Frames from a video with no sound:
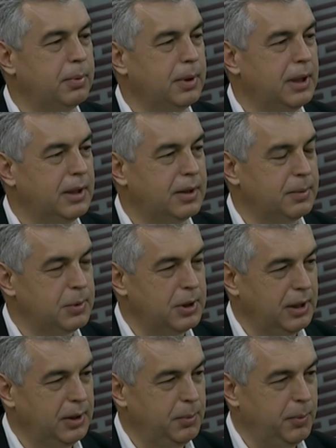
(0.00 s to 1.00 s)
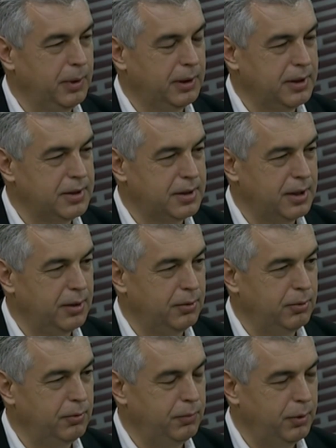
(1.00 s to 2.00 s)
yatırımcı anlamamakta ısrar
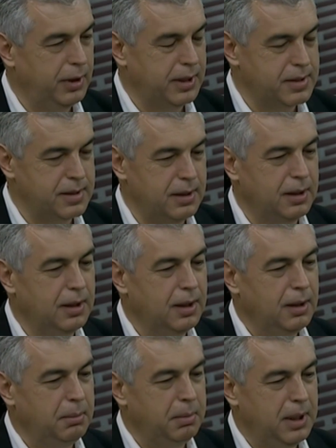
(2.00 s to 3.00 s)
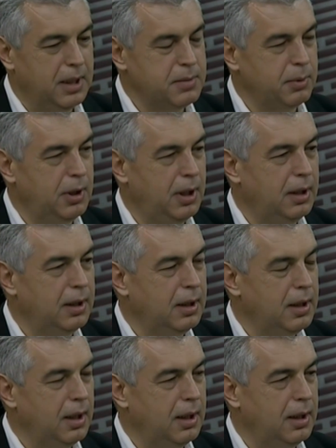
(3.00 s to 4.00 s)
ediyor. Forex'i biraz böyle
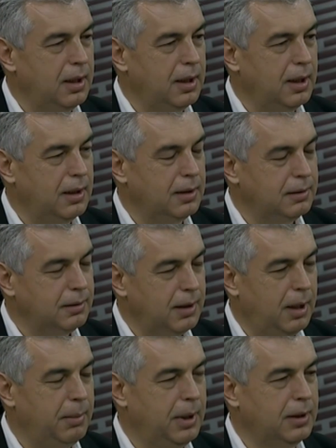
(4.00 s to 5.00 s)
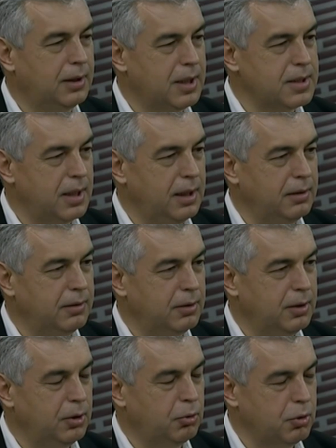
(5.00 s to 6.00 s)
e, hemen kazan,
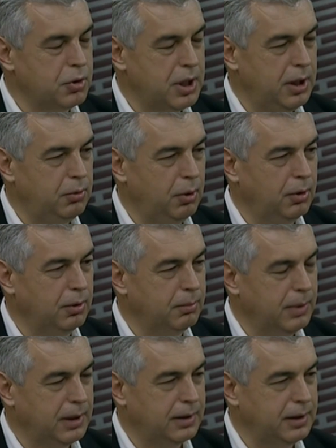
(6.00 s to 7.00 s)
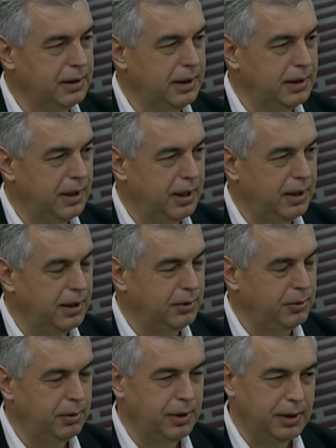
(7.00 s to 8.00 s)
e, köşeyi dön mantığıyla
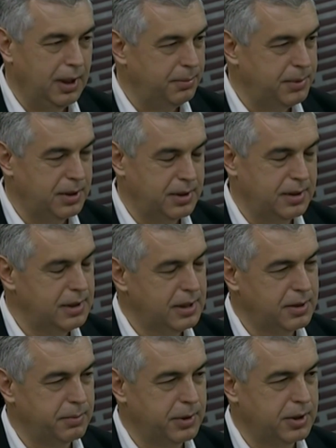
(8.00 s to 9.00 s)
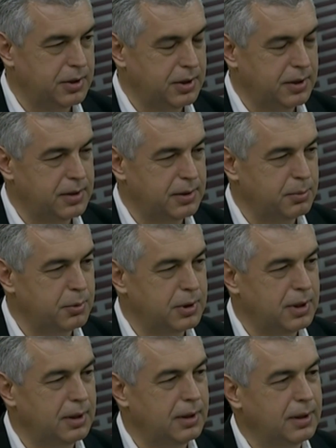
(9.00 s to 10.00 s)
değerlendiriyorlar. Ne yapacaksınız, nasıl baş edeceksiniz bu
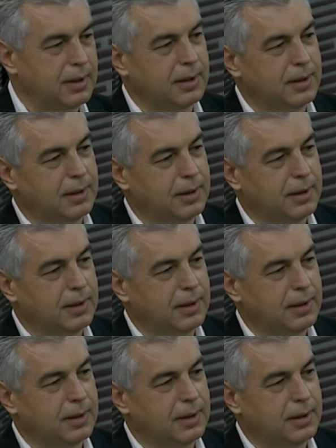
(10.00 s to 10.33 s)
işte?